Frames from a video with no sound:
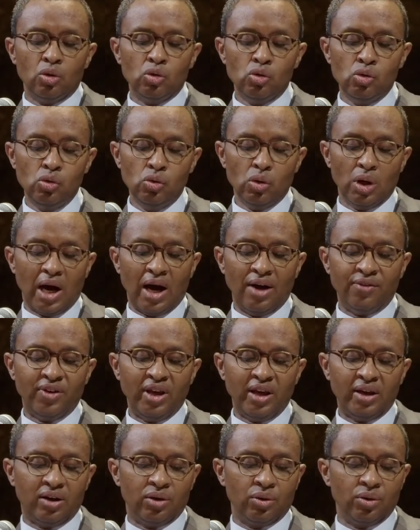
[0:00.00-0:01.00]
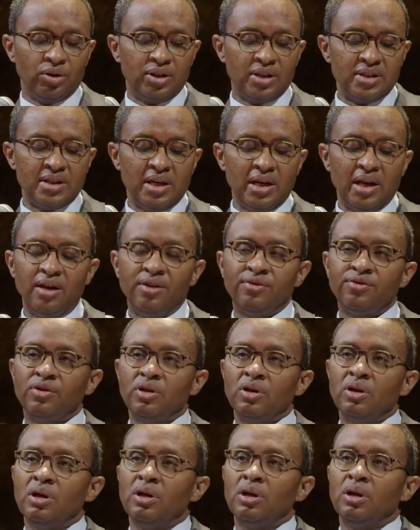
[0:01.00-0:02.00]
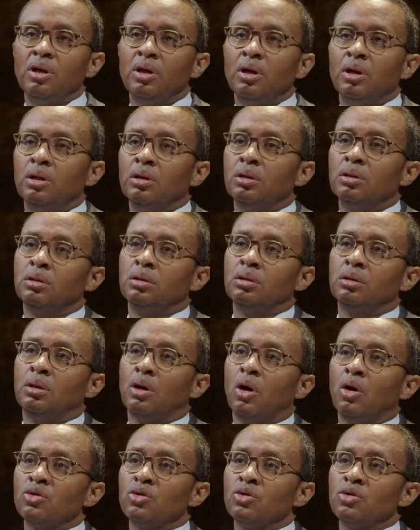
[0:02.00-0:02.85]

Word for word: ou avec des élèves euh,